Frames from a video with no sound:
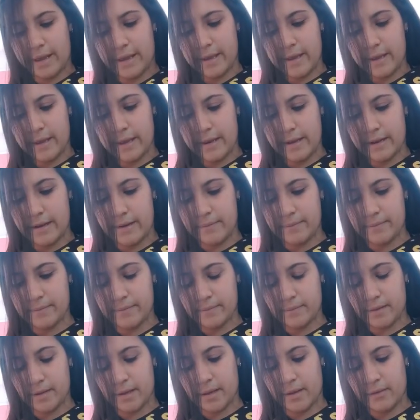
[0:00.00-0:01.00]
ele.
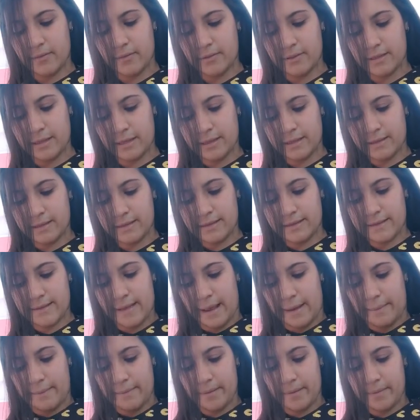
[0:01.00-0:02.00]
Aí você que
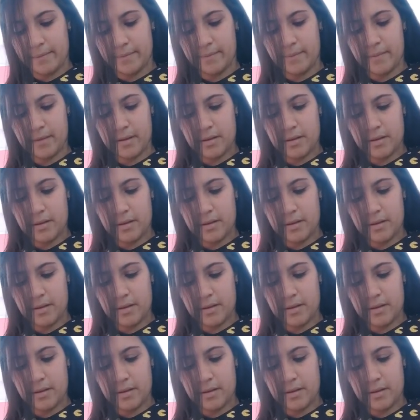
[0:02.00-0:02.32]
sabe